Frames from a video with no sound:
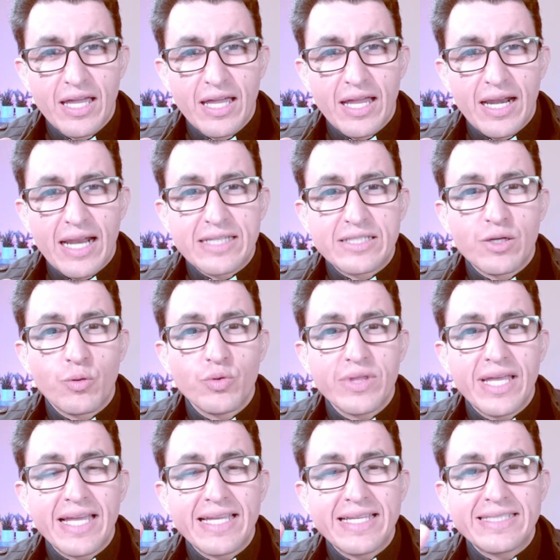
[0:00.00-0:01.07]
La
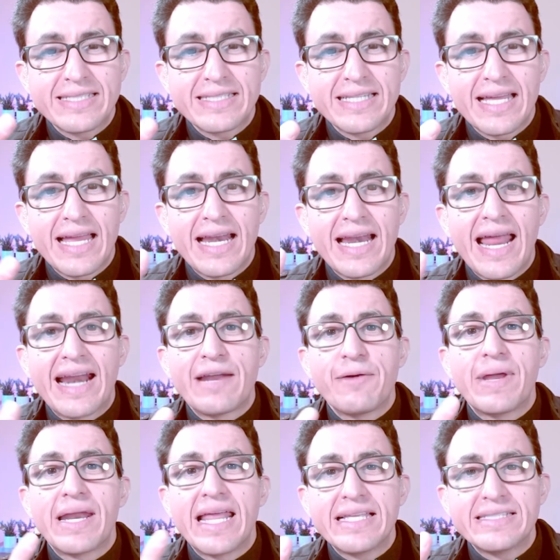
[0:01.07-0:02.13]
segunda es la
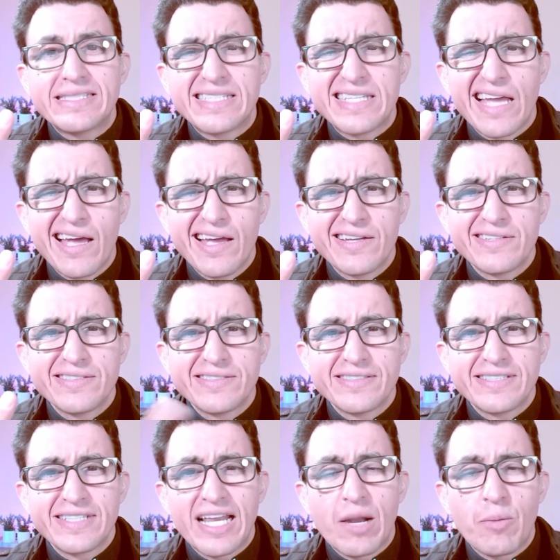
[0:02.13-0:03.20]
reverencia
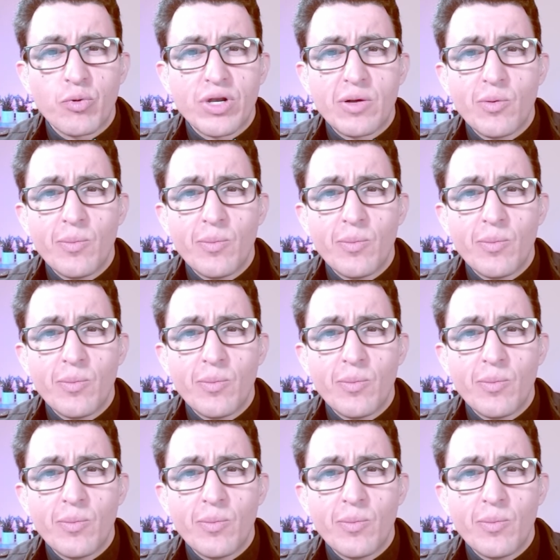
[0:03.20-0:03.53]
y la podríamos